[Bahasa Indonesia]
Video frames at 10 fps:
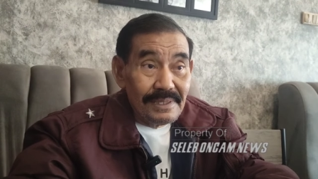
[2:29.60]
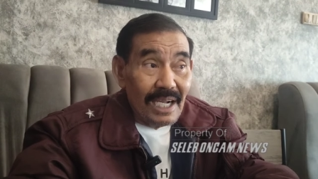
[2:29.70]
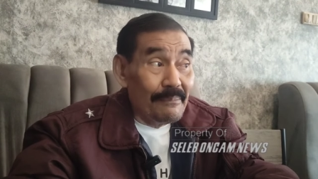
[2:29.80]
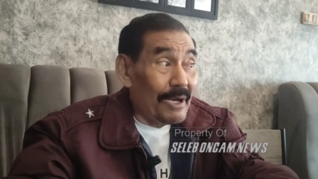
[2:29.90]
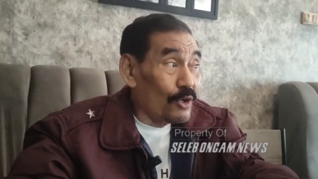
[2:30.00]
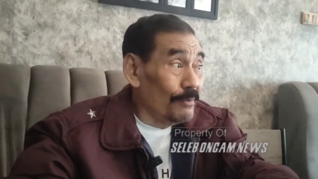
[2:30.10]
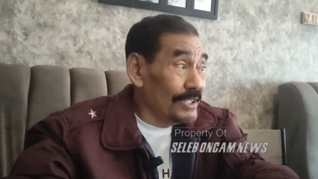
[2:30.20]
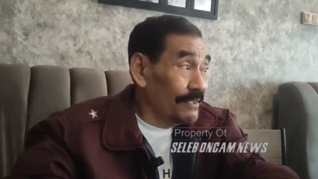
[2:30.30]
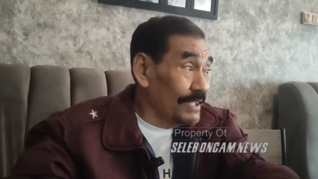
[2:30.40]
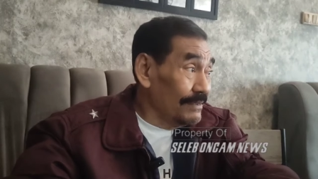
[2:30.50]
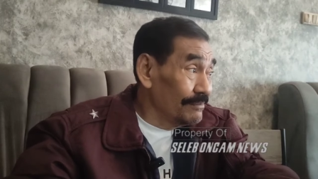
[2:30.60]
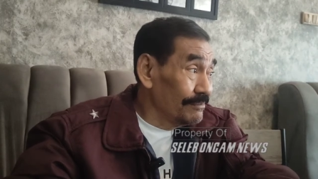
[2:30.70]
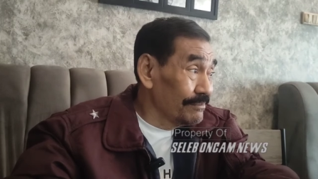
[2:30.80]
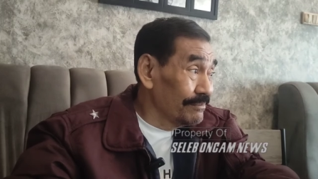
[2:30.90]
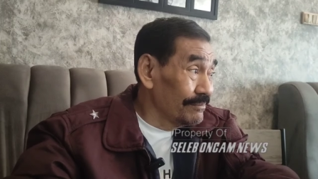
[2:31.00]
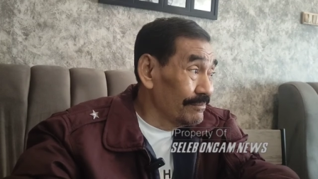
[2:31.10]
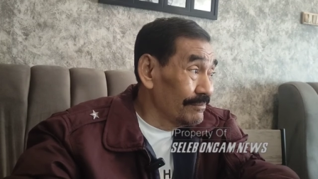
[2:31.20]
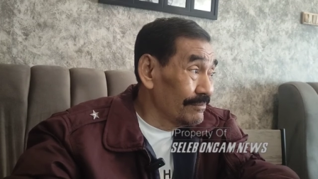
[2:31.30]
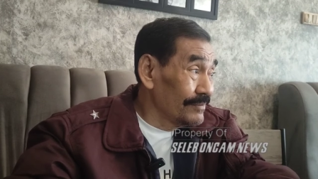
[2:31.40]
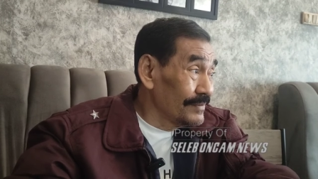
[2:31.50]
almarhumnya siapa
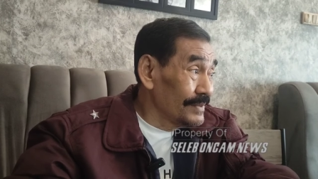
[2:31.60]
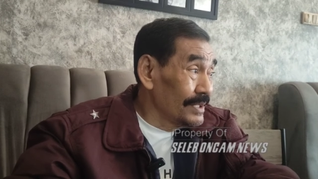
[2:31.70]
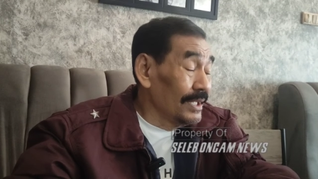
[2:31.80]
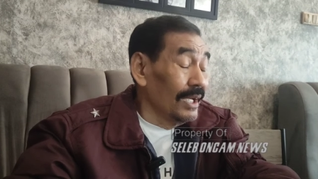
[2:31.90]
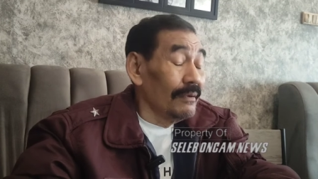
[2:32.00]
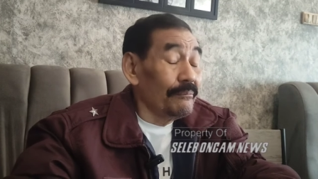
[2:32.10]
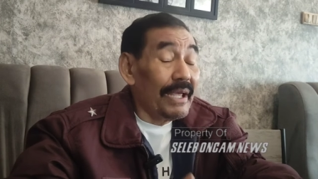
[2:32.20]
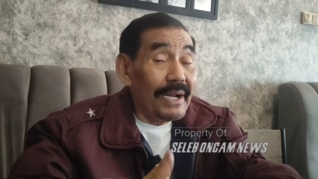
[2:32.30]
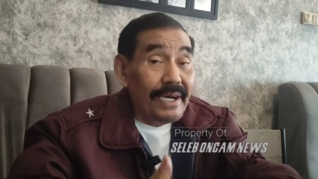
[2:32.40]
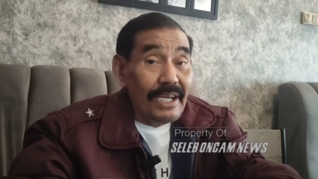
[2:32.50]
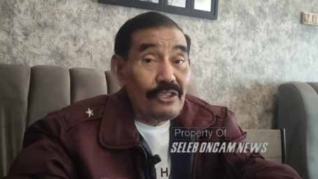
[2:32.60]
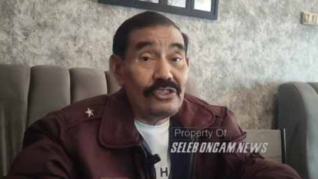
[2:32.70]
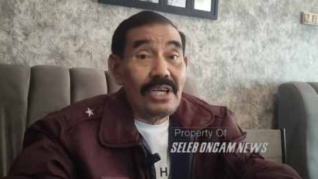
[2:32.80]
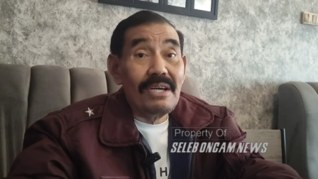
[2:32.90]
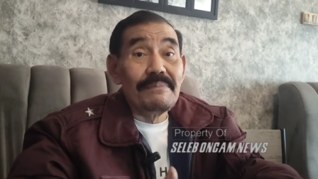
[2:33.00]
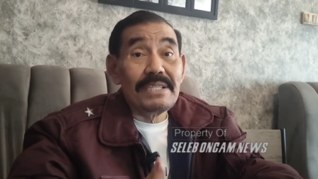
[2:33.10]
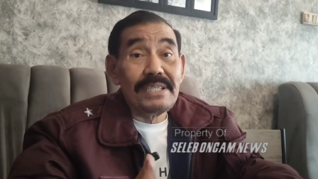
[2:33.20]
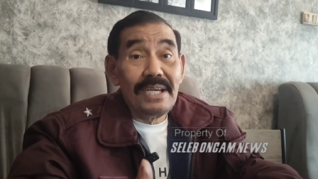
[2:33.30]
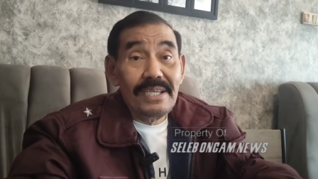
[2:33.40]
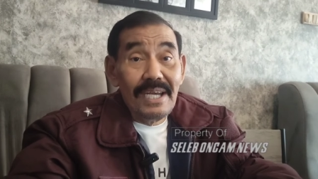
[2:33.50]
Mirna. Mirna itu sahabat
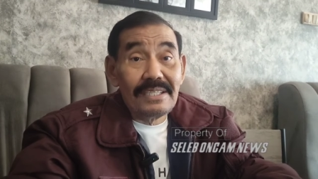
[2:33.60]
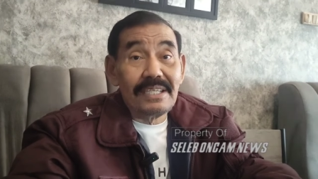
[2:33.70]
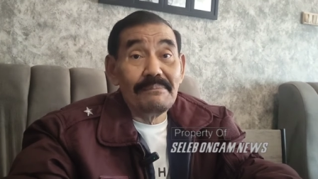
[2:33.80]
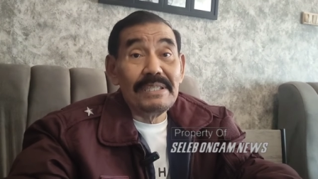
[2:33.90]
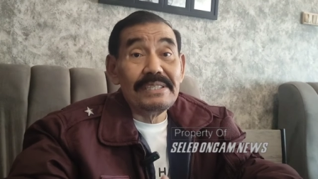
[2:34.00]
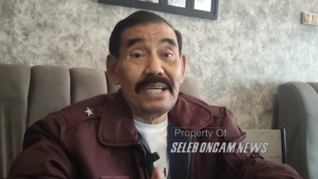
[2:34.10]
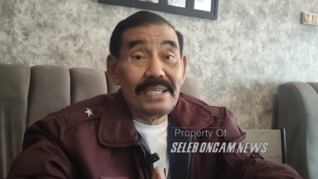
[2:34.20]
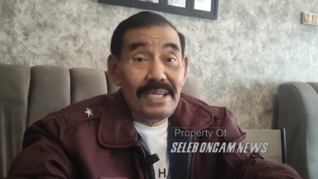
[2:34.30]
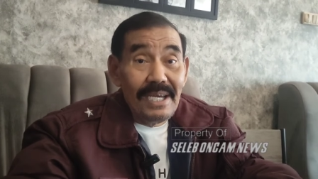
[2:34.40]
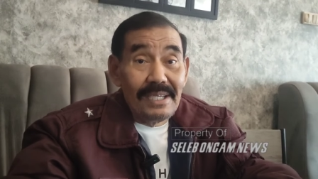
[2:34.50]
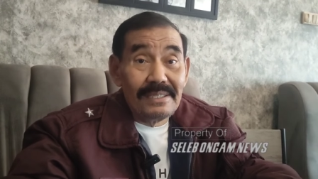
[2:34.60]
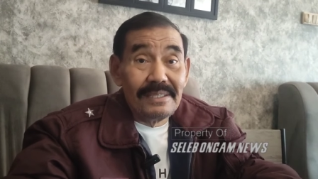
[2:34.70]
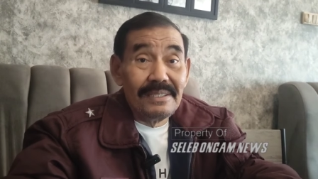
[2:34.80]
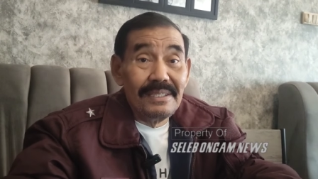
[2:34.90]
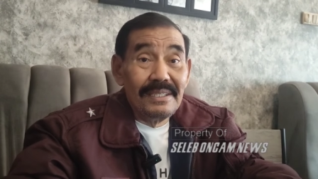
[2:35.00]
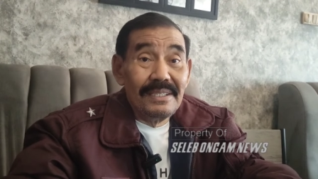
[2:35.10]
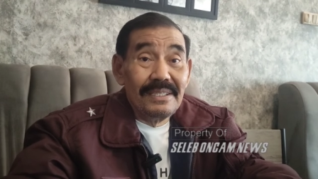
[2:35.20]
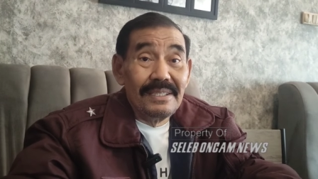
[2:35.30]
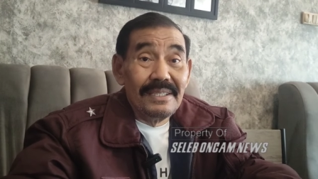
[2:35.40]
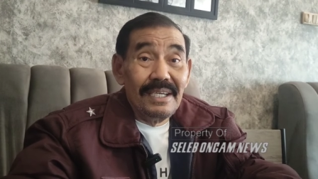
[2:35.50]
saya, teman saya.
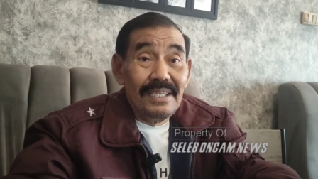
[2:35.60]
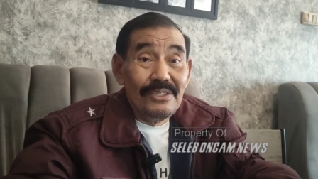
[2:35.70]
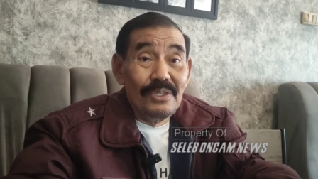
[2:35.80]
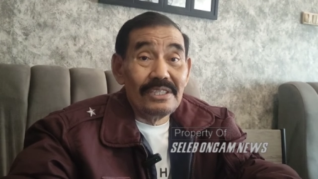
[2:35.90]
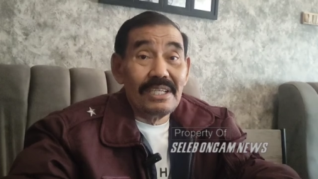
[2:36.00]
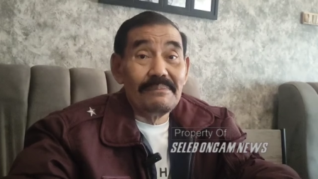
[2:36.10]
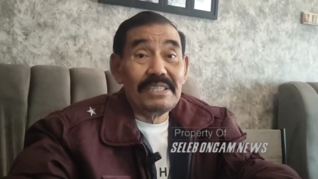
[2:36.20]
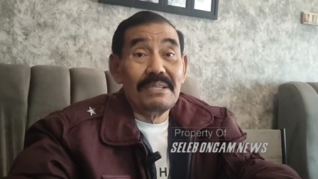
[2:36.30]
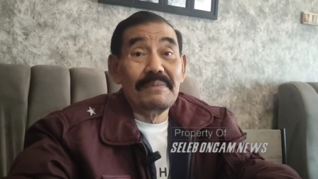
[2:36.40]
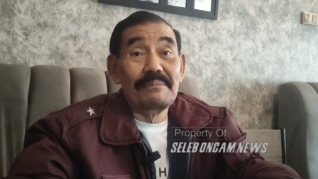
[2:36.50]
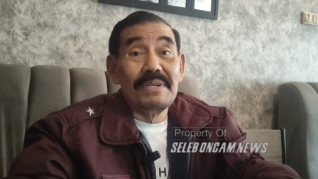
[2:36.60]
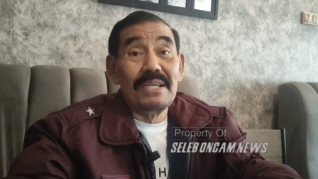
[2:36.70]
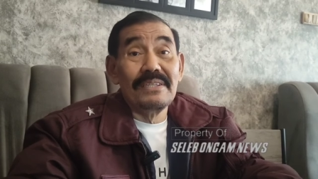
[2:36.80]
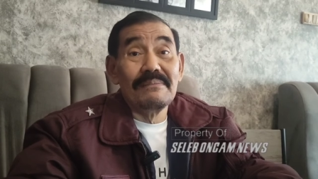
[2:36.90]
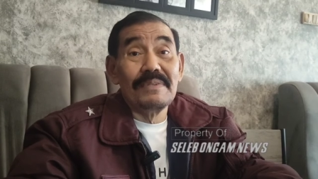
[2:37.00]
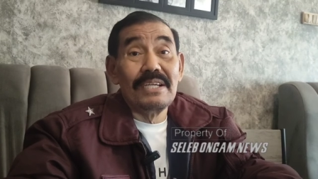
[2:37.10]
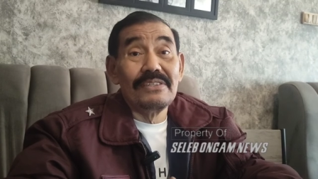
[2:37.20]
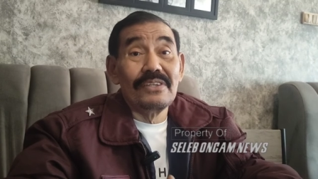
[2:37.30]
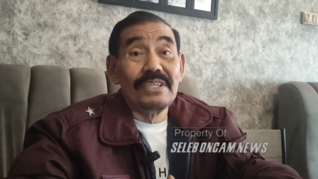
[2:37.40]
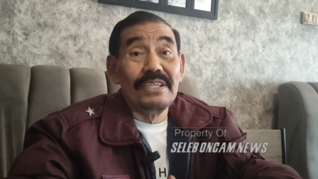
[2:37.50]
Ya, sudah sama-sama
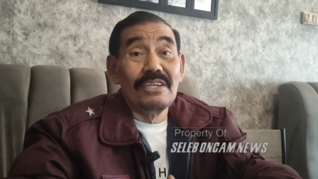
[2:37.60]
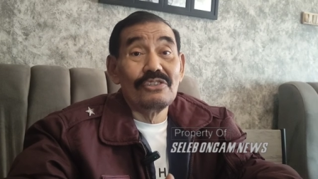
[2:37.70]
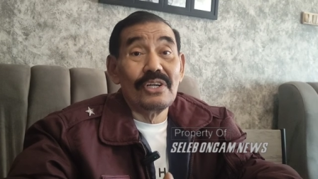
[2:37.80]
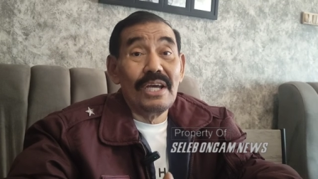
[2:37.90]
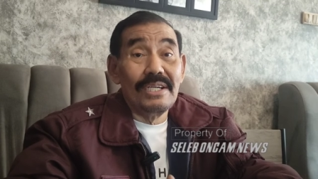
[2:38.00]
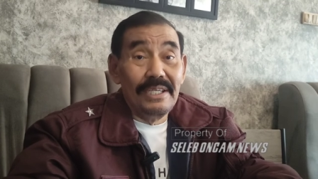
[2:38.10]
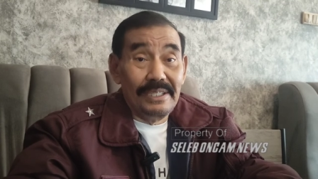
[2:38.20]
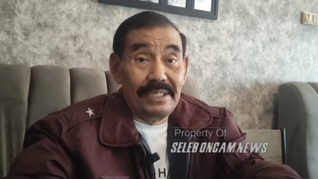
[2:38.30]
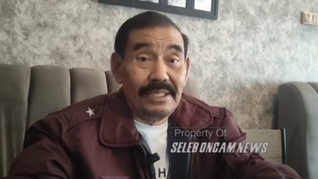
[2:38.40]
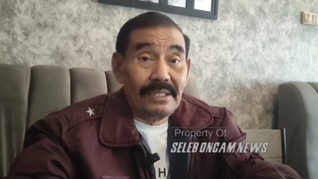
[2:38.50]
melancong di Australia.